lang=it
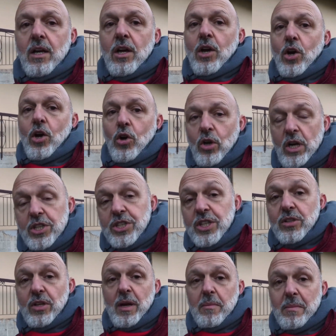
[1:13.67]
ho lasciato
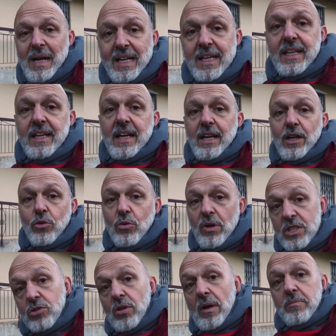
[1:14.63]
la macchina in
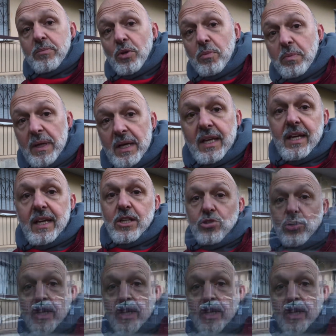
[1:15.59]
questo ampio parcheggio che